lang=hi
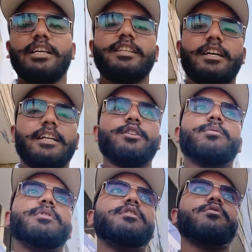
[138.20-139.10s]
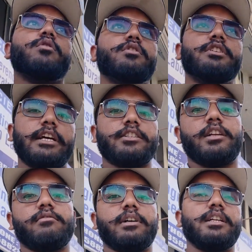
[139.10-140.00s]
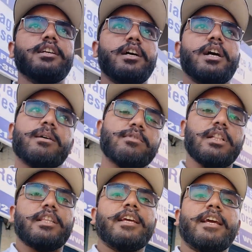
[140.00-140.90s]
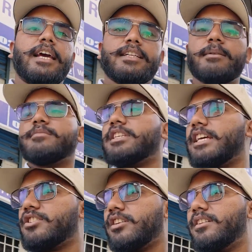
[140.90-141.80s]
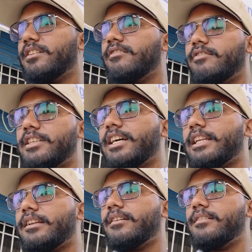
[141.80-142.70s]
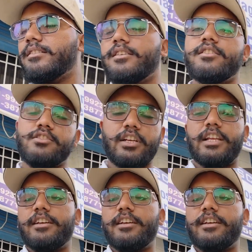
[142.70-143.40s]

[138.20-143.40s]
ऐसे लग रहा है तो अभी इनको इंजेक्शन लगवाने अब चलते हैं एन एम सी एच वहीं जाना ना चले